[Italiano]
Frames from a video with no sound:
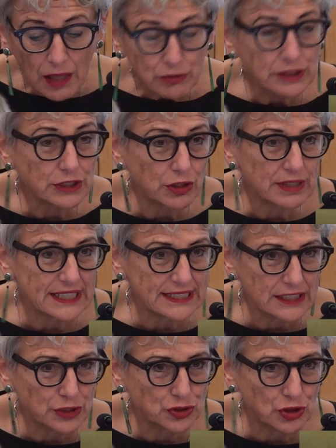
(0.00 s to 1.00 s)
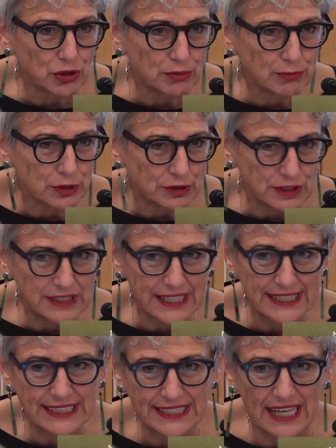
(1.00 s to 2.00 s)
questo è un carteggio molto
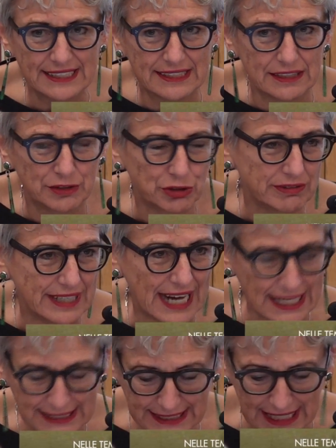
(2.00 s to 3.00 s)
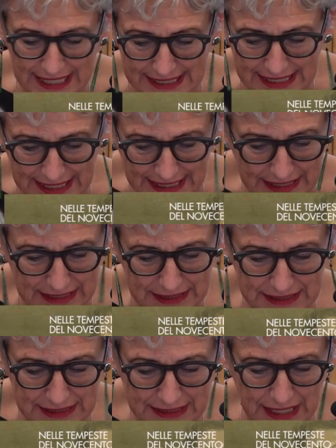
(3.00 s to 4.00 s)
interessante, troverà sede
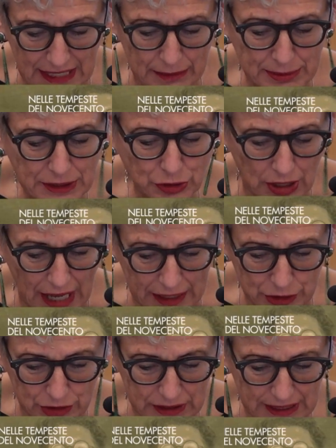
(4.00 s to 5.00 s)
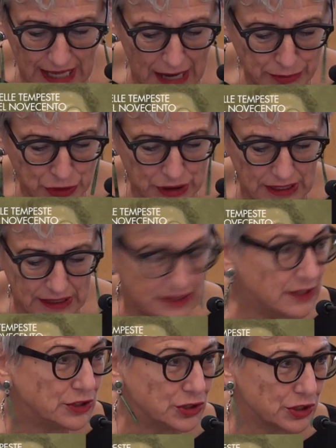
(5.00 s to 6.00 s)
nell'epistolario di Gramsci
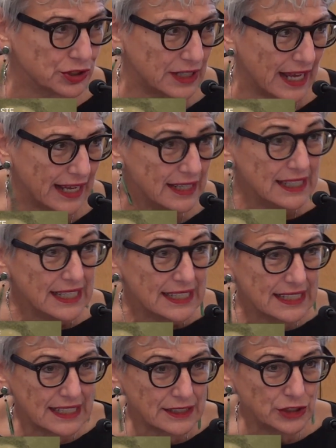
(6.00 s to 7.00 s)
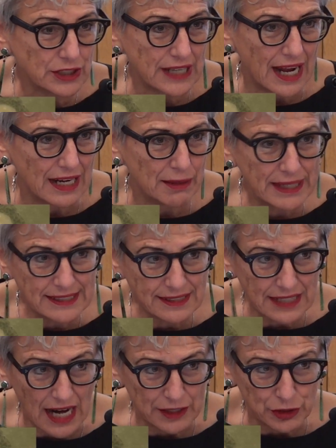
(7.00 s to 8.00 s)
dell'edizione nazionale, ma è
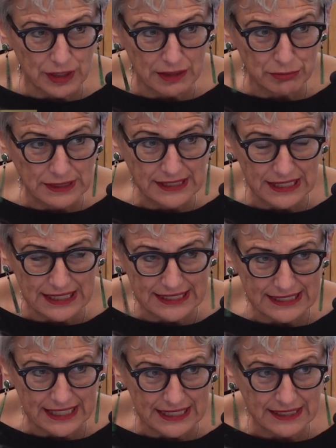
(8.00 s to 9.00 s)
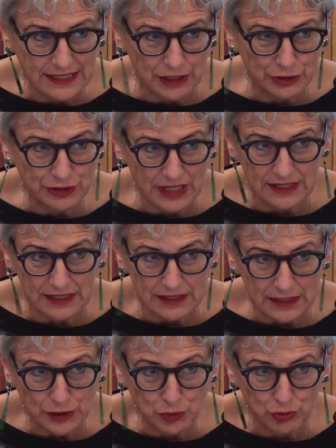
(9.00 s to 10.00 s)
strano che queste lettere siano state
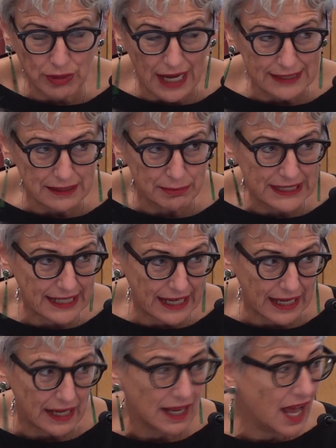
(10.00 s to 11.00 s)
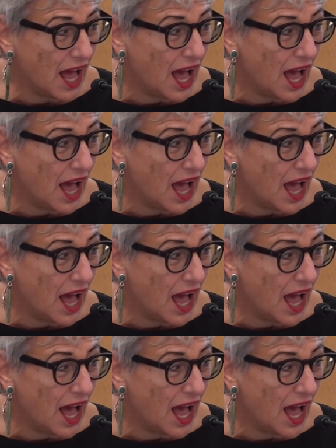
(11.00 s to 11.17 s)
trascurate perché